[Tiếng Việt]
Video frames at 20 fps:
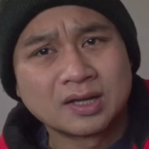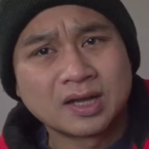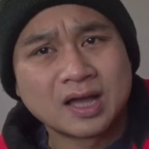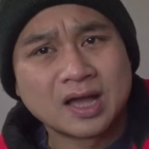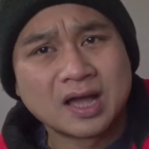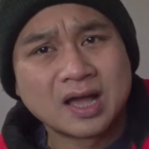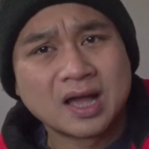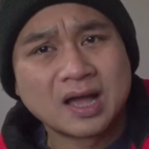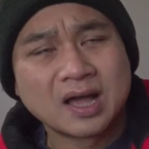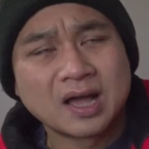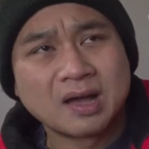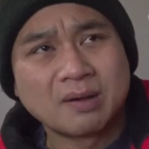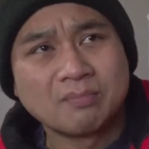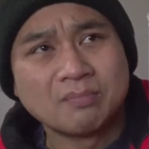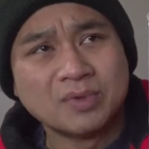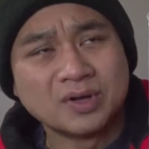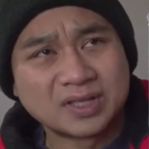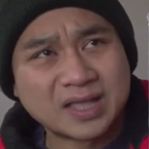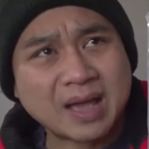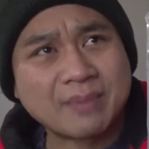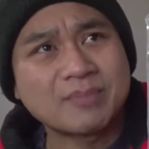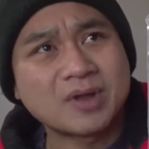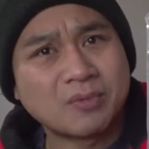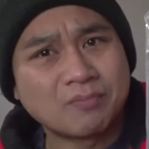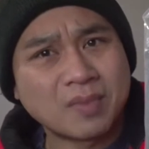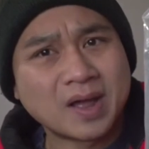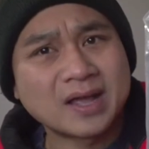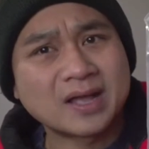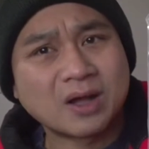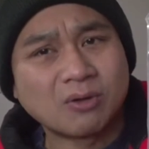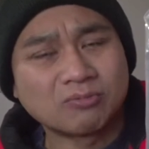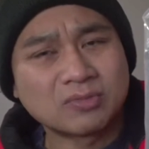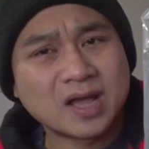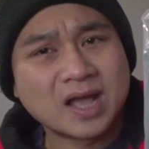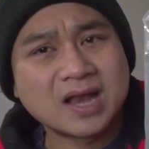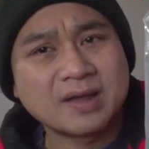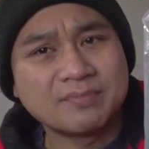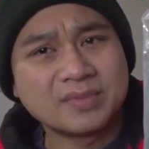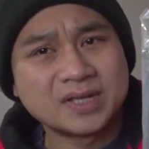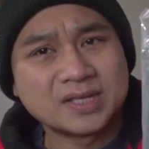à, 18 đồng mấy cộng
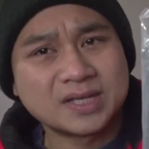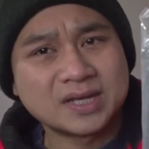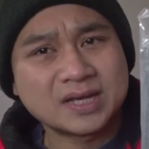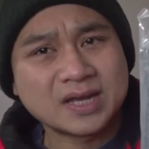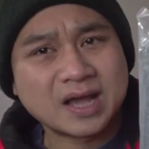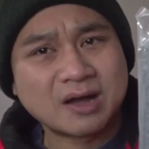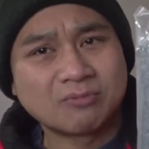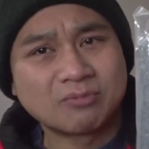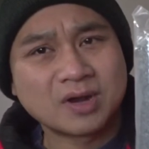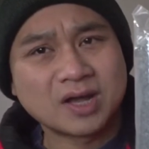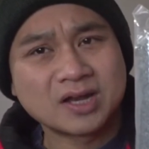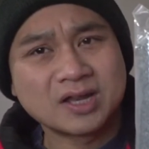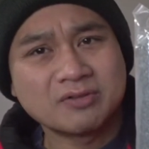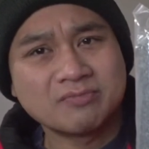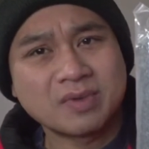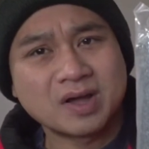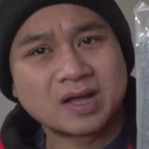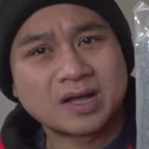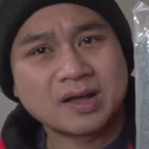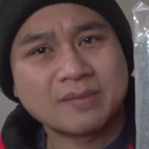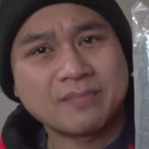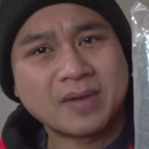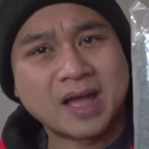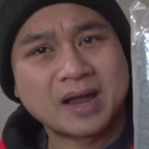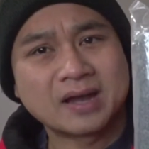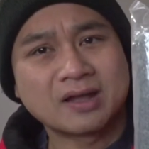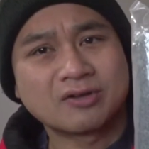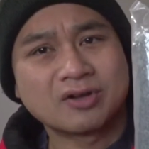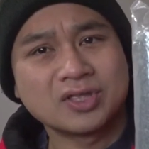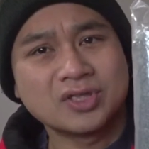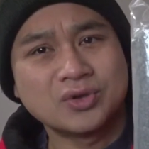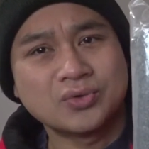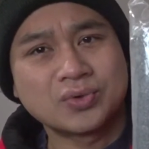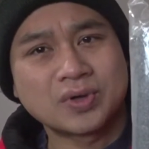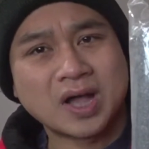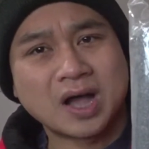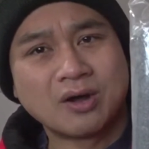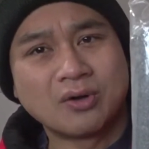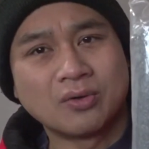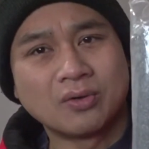thế là 19 đồng đó nếu mà các bạn nào có nhu
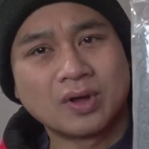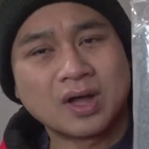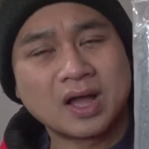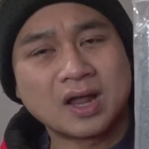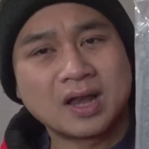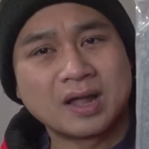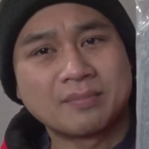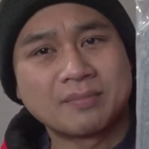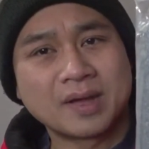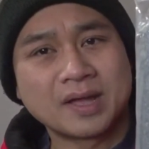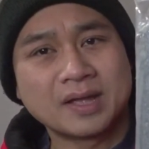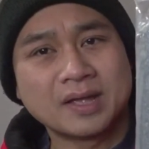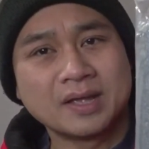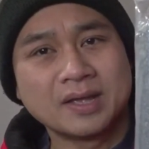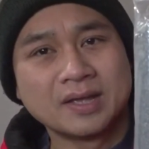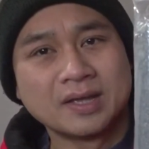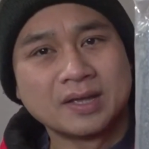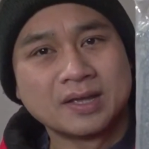cầu hay là mấy